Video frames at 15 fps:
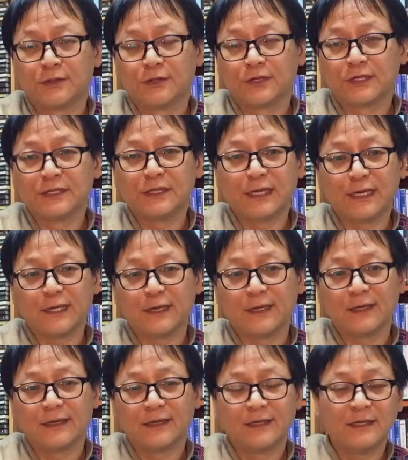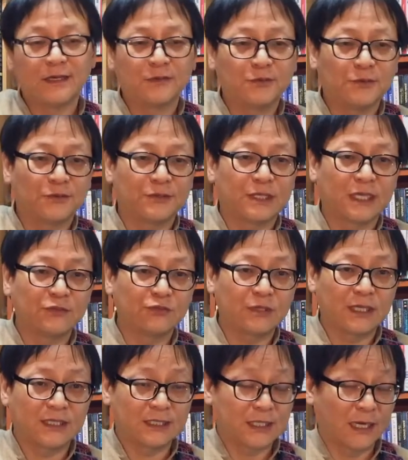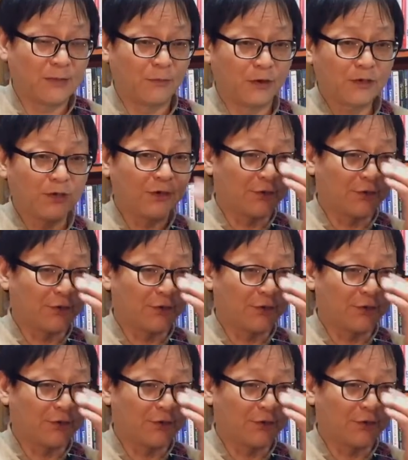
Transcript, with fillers: 근데 이게 또 대중들한테 잘 먹혀요.